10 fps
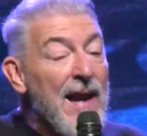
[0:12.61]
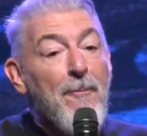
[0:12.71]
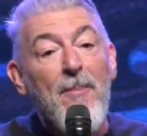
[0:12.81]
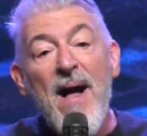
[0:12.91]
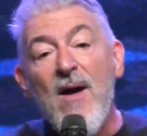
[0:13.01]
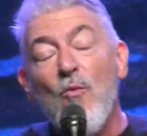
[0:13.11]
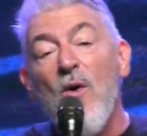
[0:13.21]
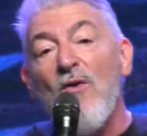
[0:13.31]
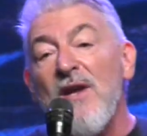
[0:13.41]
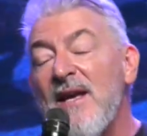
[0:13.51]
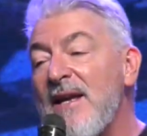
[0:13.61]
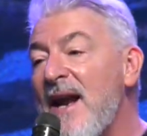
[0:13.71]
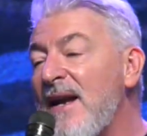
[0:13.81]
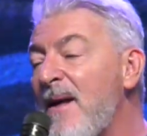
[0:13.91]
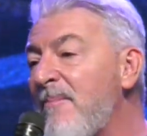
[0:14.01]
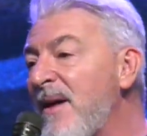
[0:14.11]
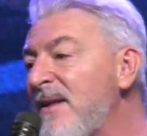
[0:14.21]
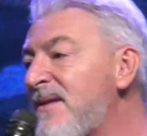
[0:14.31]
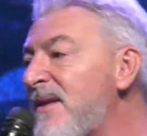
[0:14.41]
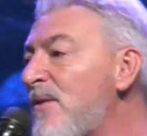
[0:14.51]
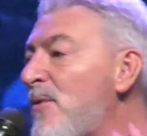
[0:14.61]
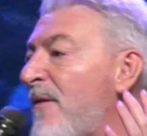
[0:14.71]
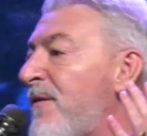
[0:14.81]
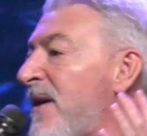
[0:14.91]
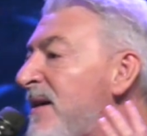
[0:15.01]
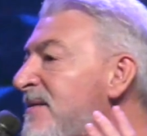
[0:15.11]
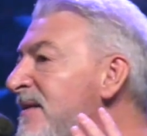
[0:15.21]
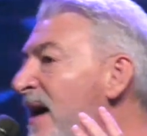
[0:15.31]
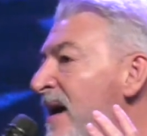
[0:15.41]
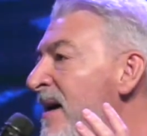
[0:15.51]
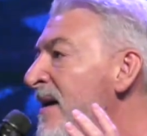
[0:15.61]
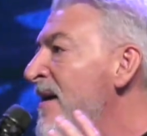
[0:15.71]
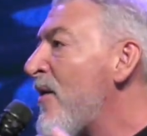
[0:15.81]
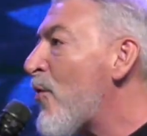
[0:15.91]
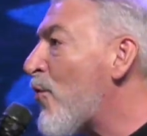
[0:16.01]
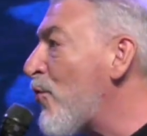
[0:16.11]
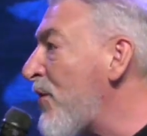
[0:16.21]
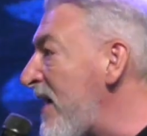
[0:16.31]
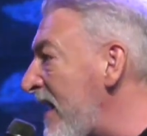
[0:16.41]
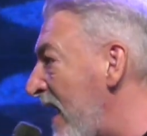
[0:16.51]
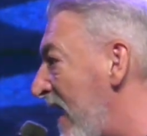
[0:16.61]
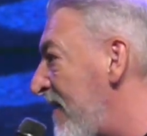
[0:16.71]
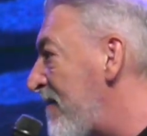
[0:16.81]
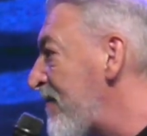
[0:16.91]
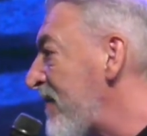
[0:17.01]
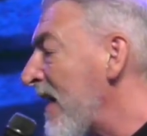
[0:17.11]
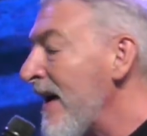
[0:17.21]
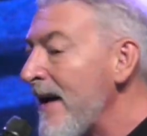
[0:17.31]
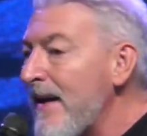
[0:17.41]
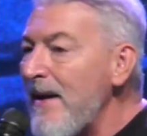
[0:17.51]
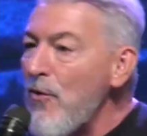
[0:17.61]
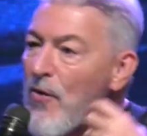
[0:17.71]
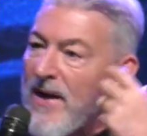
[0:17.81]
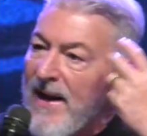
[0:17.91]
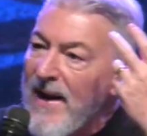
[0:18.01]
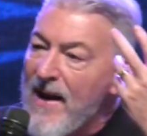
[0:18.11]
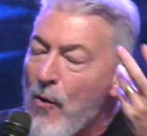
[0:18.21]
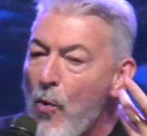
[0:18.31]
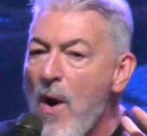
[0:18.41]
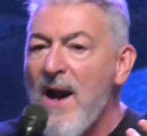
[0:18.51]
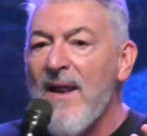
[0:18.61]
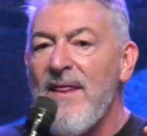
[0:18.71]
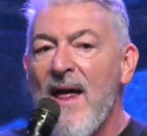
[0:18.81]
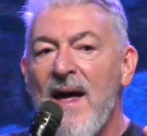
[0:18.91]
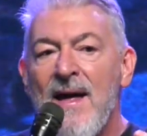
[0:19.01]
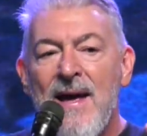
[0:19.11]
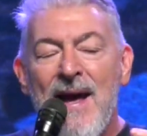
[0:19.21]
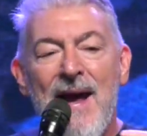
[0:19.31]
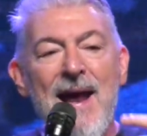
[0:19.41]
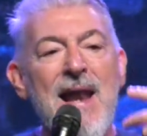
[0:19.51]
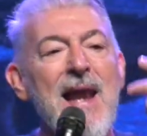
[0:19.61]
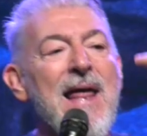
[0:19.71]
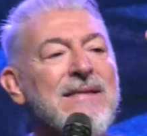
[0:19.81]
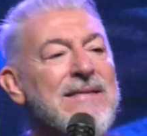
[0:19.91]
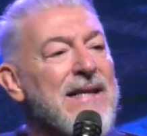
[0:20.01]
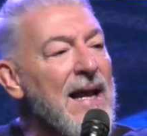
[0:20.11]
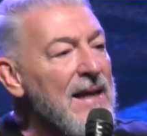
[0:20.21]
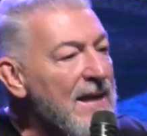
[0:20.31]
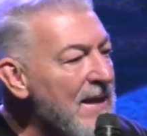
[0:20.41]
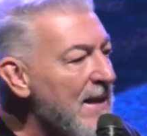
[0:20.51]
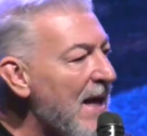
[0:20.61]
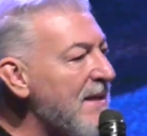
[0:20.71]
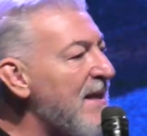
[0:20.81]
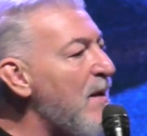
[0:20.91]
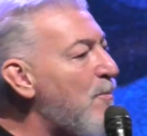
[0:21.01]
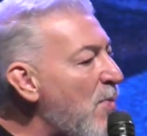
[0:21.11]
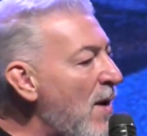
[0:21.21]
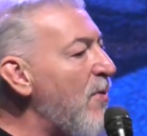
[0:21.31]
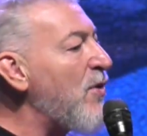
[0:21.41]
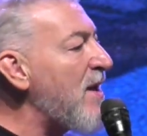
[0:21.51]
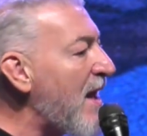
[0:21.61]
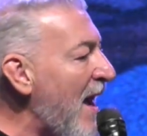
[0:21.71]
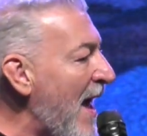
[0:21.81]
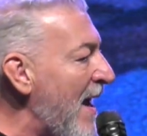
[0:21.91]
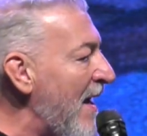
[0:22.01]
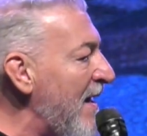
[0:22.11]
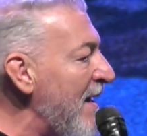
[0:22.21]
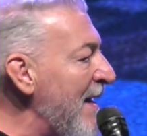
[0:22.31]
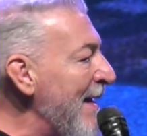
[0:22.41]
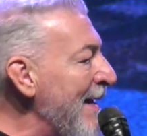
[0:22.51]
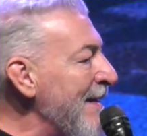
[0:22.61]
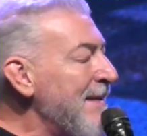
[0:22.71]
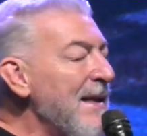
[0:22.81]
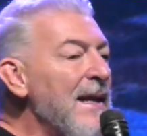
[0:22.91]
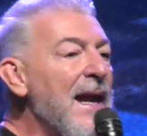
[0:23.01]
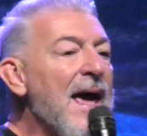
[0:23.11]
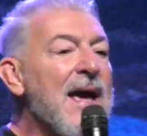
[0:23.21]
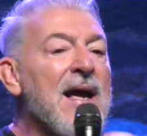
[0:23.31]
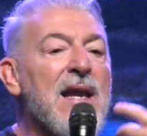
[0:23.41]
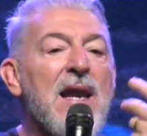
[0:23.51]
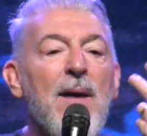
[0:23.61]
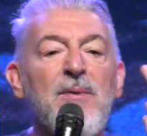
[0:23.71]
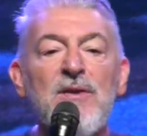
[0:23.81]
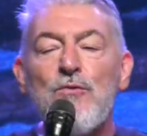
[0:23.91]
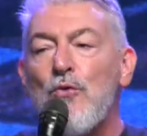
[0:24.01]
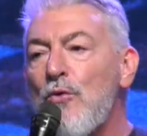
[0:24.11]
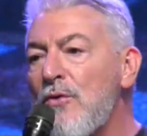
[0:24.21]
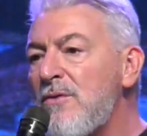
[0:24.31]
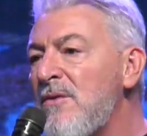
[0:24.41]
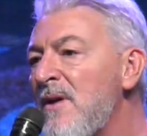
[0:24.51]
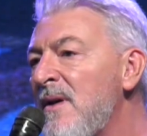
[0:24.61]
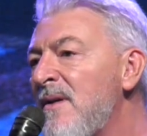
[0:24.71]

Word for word: La Pascua originariamente era una fiesta judía que lo que recuerda es la salida del pueblo de Israel de la esclavitud